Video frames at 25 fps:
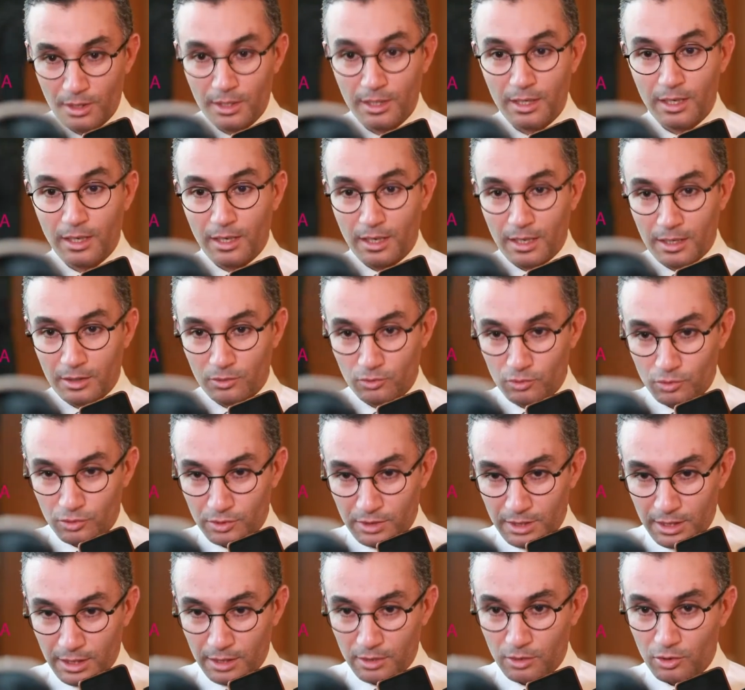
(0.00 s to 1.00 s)

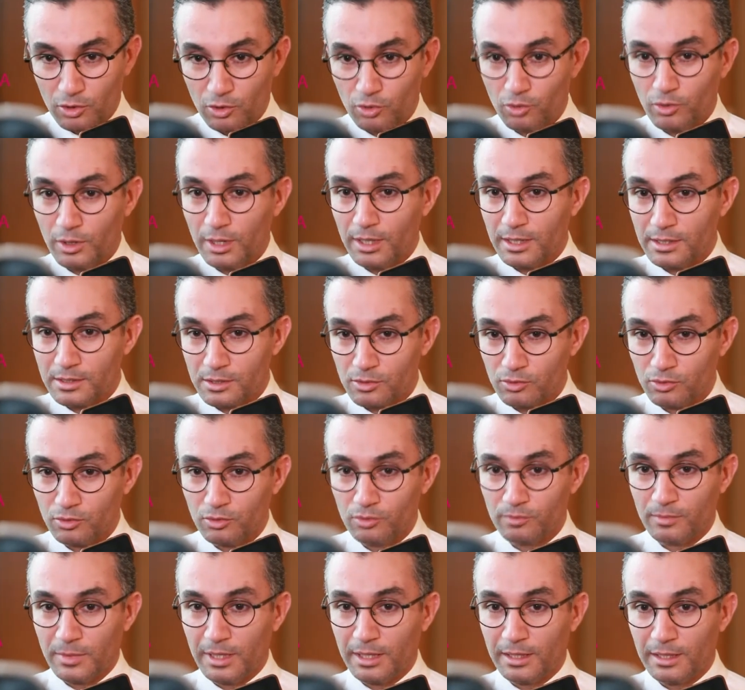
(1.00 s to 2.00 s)
القانوني اللي هو
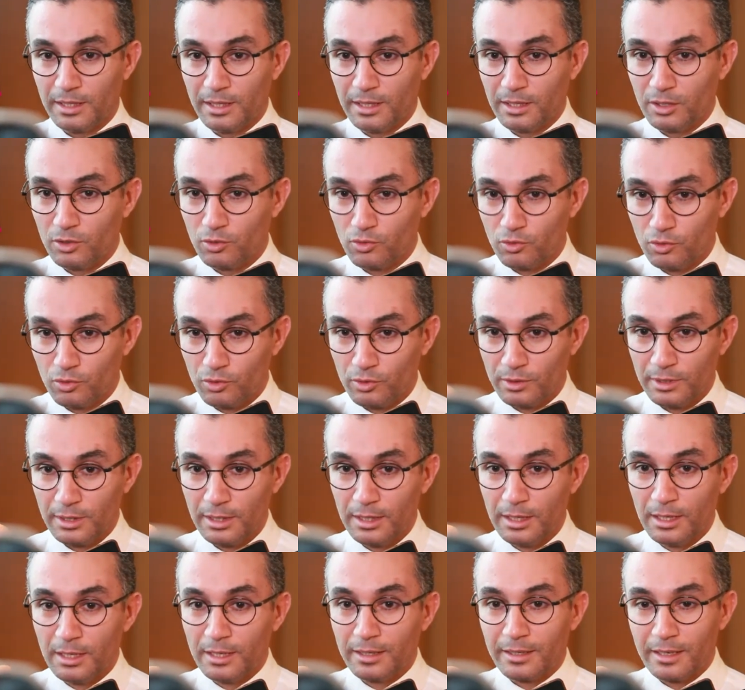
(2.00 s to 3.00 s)
اصله معناها يكون
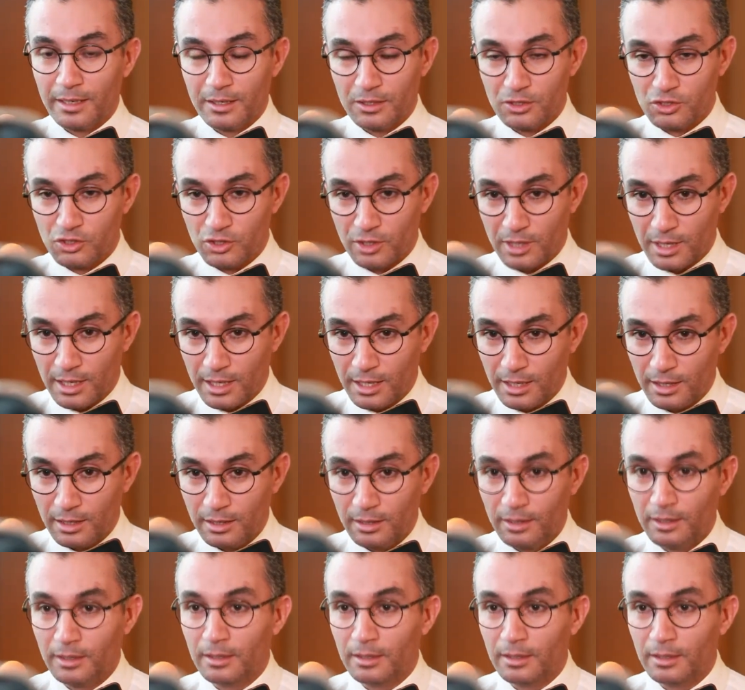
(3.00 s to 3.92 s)
كاجراء